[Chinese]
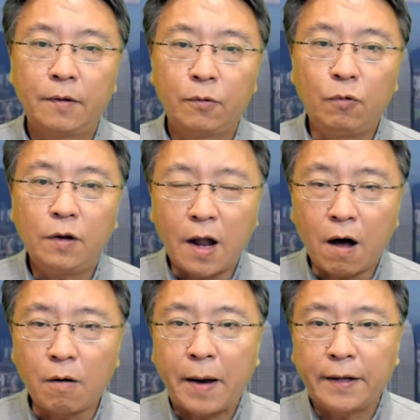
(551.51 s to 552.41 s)
与
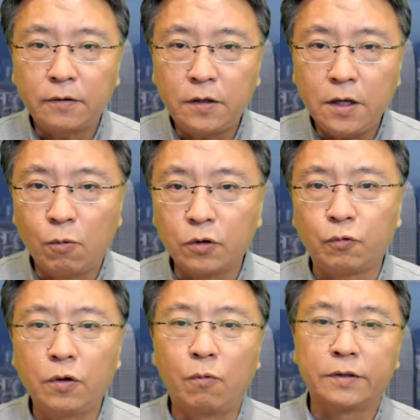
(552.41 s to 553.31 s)
老牌的帝国
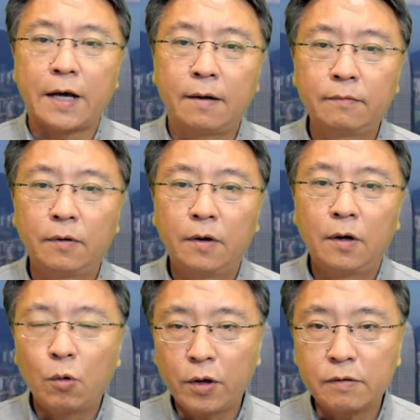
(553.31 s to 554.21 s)
主义国家
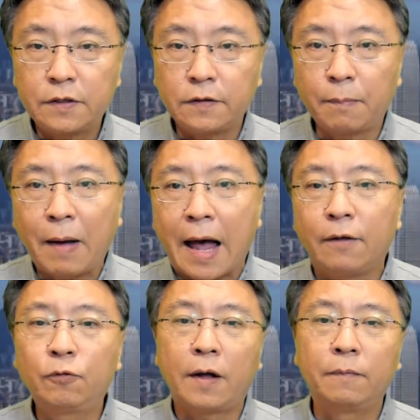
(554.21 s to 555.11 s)
会有自己的
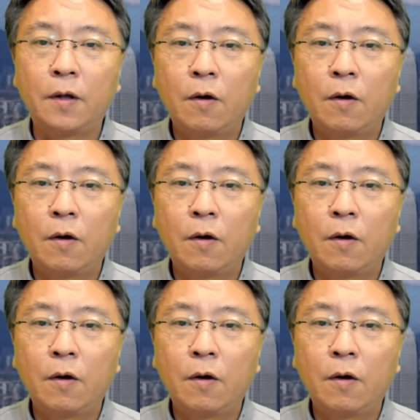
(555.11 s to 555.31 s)
盘算，